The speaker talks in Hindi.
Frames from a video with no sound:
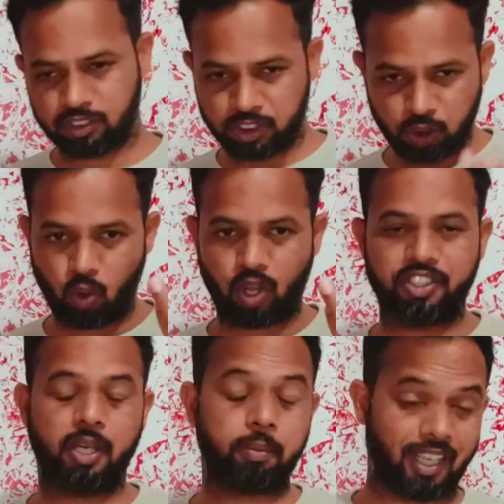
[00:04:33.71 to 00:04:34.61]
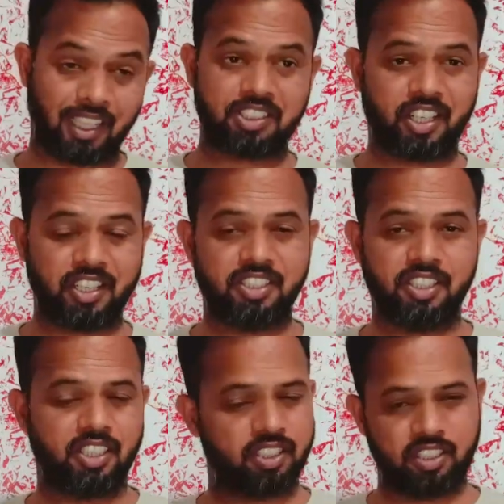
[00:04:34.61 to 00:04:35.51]
जीरो कर दिया अब क्या स्ट्रेटजी
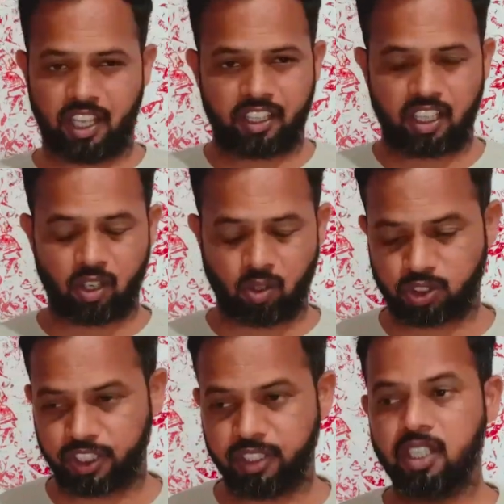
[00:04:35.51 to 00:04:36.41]
इनकी थी आई कैन नॉट से